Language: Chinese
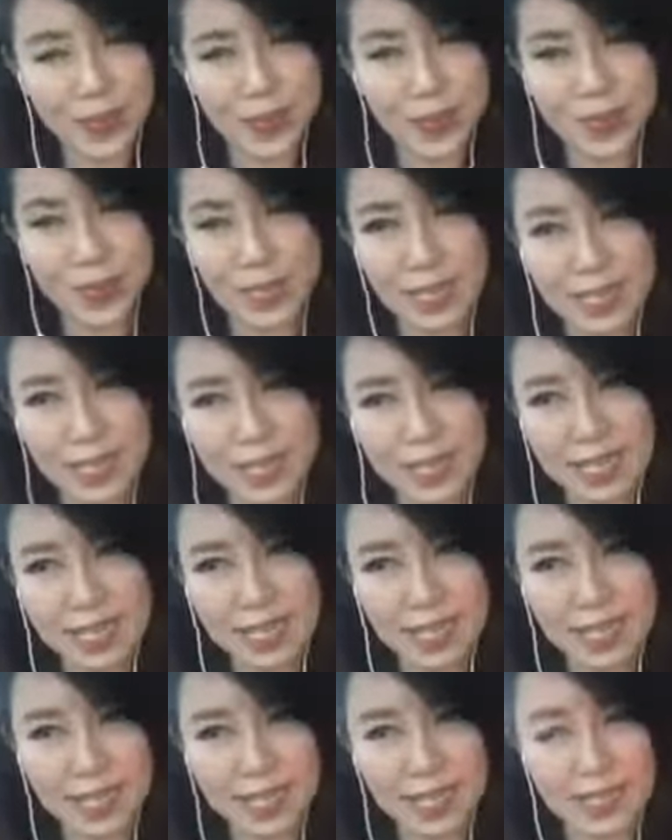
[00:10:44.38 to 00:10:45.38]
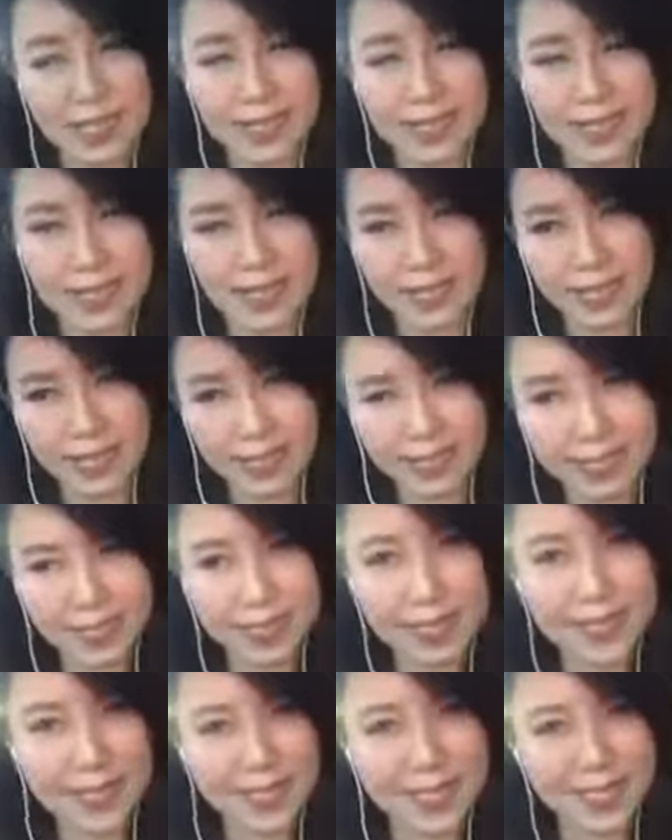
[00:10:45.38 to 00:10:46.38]
我要那一个嗯，
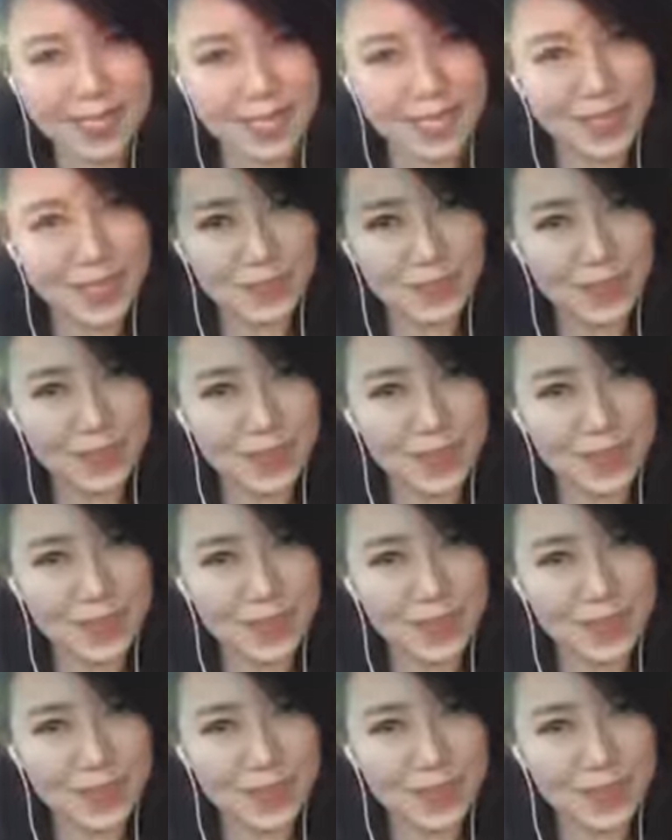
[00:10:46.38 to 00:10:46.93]
真的是